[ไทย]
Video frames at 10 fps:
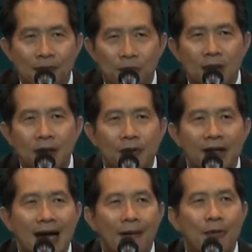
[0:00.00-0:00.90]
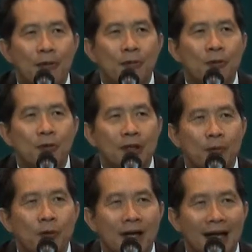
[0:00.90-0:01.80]
พูดเรื่องวิทยาศาสตร์ ผมก็ไม่รู้จะ
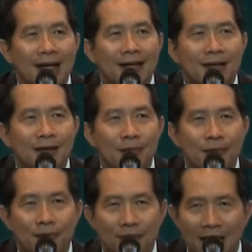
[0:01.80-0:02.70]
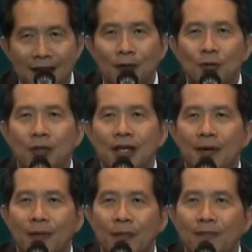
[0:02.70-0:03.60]
พูดอะไรนะ ก็ท่านต้องรู้ดี
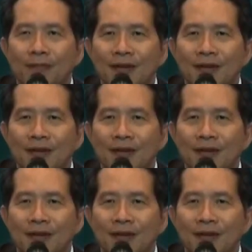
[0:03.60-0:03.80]
กว่ผม